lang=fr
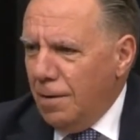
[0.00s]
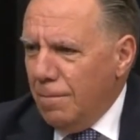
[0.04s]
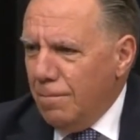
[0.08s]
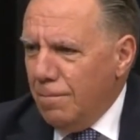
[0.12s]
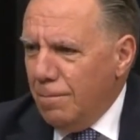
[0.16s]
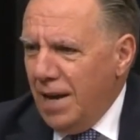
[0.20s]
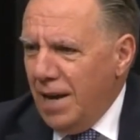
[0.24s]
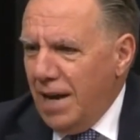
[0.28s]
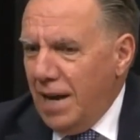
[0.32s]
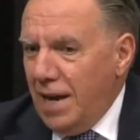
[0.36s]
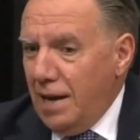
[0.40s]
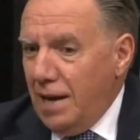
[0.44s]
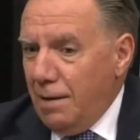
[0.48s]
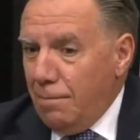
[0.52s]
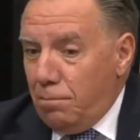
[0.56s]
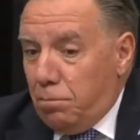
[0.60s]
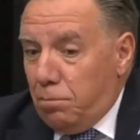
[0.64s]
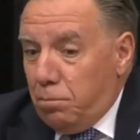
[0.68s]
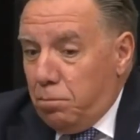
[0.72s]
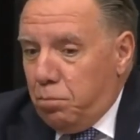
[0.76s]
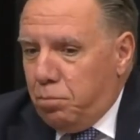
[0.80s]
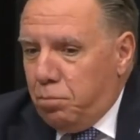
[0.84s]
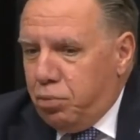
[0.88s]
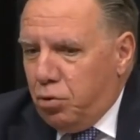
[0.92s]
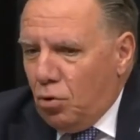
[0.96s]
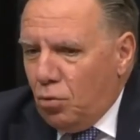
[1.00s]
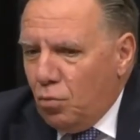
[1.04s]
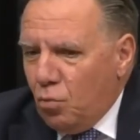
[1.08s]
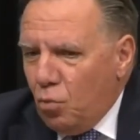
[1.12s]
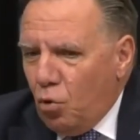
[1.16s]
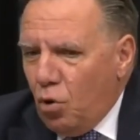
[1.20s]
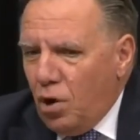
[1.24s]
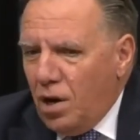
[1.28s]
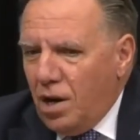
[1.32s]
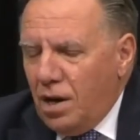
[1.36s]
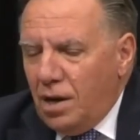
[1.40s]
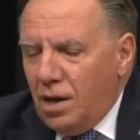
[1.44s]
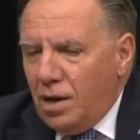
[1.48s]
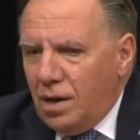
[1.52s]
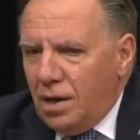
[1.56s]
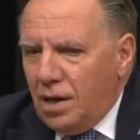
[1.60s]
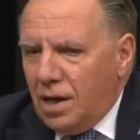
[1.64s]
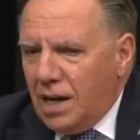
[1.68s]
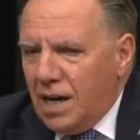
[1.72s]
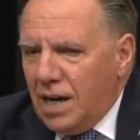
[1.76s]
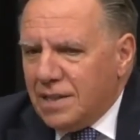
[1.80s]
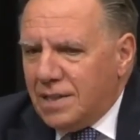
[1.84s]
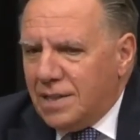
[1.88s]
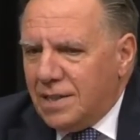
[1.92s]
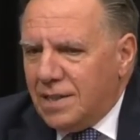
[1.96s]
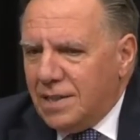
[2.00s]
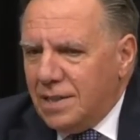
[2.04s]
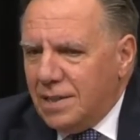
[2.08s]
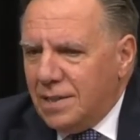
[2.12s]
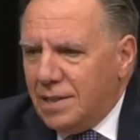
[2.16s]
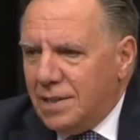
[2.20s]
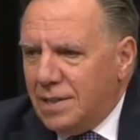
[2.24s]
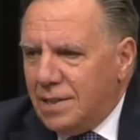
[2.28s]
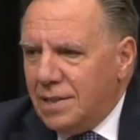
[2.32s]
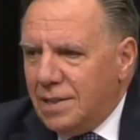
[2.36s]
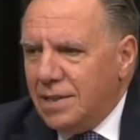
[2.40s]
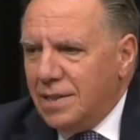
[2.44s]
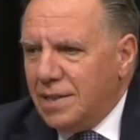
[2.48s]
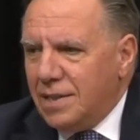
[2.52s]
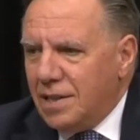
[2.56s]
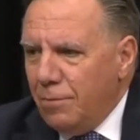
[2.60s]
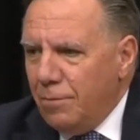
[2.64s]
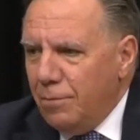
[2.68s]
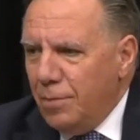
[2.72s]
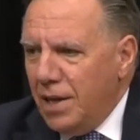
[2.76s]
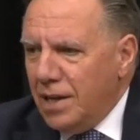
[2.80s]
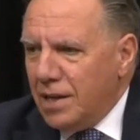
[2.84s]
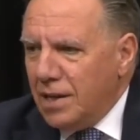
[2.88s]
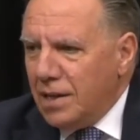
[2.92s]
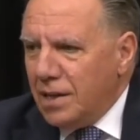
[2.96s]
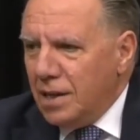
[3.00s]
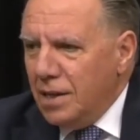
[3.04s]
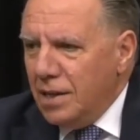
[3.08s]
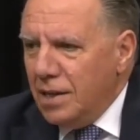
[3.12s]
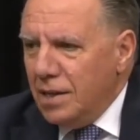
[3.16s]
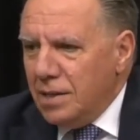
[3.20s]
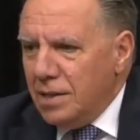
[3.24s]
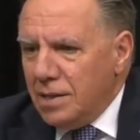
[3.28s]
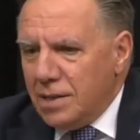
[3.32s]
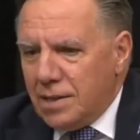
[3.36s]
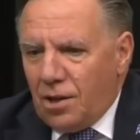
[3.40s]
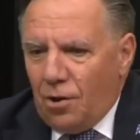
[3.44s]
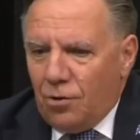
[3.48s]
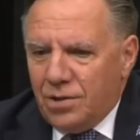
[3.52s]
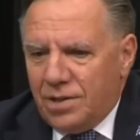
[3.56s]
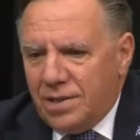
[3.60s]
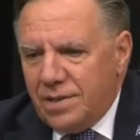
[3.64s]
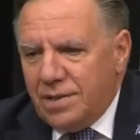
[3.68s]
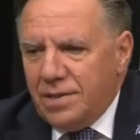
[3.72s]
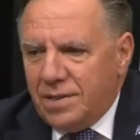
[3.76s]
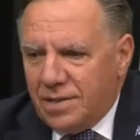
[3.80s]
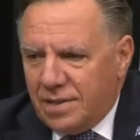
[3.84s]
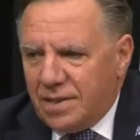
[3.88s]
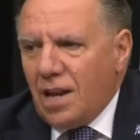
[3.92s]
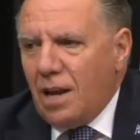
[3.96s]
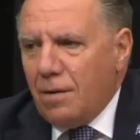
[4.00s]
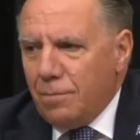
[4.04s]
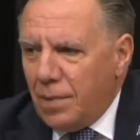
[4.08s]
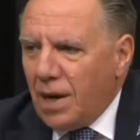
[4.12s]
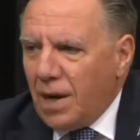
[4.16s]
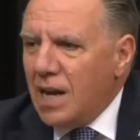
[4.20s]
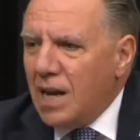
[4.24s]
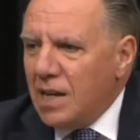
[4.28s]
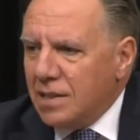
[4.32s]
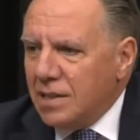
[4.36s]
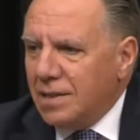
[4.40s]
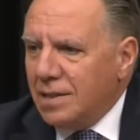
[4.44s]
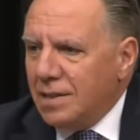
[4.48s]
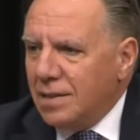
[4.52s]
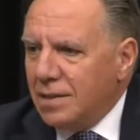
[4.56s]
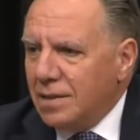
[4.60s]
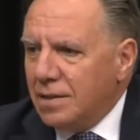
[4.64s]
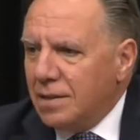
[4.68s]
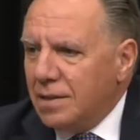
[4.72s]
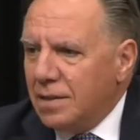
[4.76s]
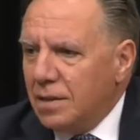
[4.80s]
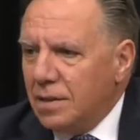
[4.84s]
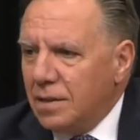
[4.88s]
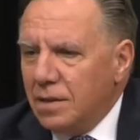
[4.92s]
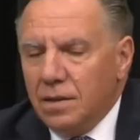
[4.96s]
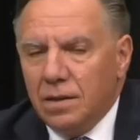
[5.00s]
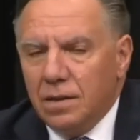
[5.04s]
mais pour moi, raciste systémique, c'est un système raciste.